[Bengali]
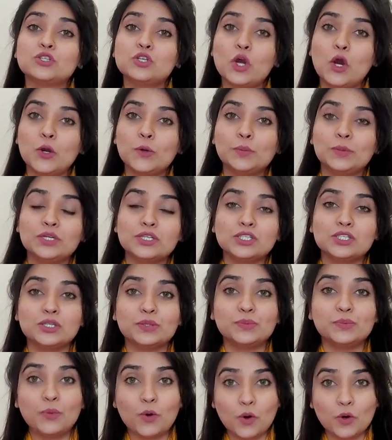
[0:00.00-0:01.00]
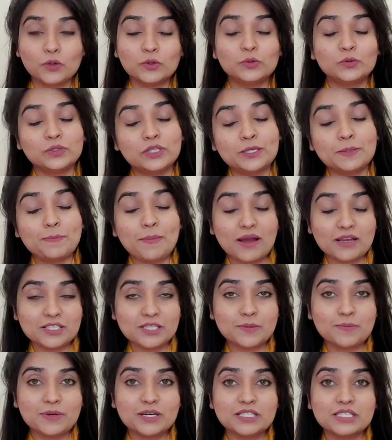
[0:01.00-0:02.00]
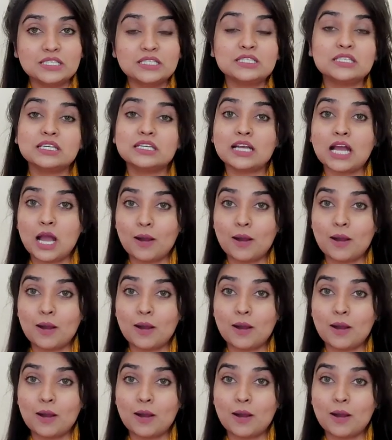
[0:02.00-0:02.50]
ছয় মাসের পর দুধের পাশাপাশি যে